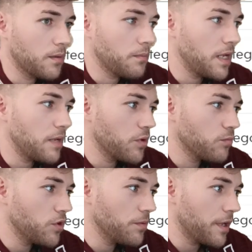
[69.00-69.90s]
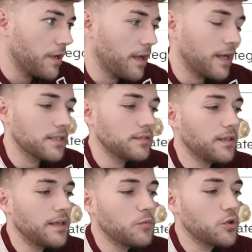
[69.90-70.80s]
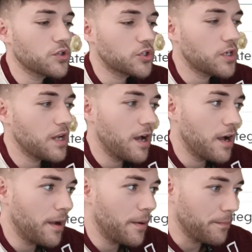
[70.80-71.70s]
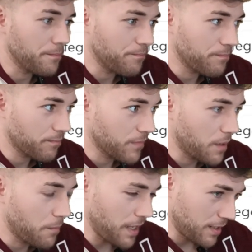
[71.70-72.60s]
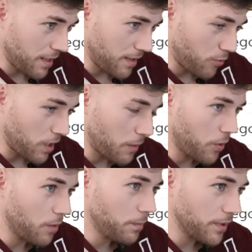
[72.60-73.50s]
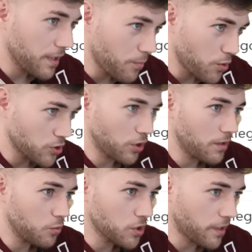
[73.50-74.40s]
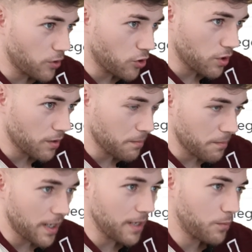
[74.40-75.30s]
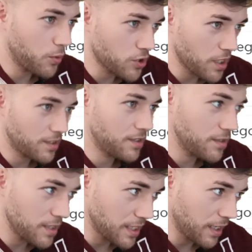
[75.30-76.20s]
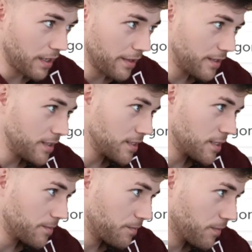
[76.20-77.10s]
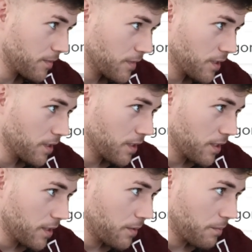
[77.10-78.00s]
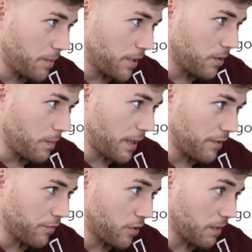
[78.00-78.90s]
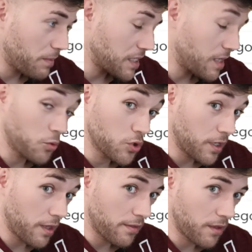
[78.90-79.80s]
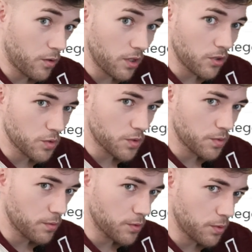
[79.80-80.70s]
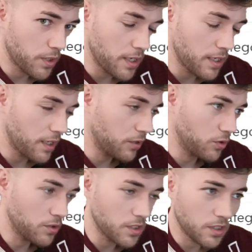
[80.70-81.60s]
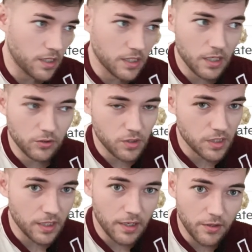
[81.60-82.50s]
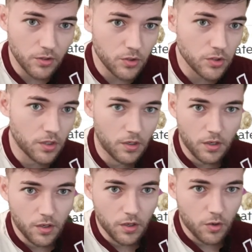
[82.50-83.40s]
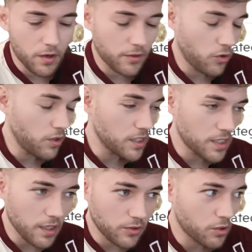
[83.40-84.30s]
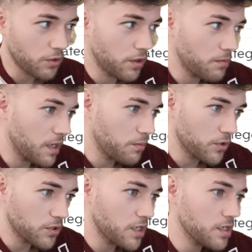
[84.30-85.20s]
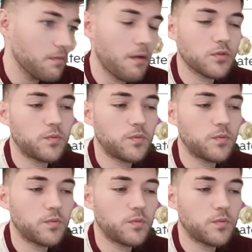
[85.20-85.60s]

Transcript: Vale, pues muy bien. Aquí tenemos la mm, página de Wallapop. He puesto en el buscador mariposas disecadas. Pero para enfocar más la búsqueda hacia cuadros, pues podemos poner insectos, insectos disecados, colección de insectos, colección de mariposas y vamos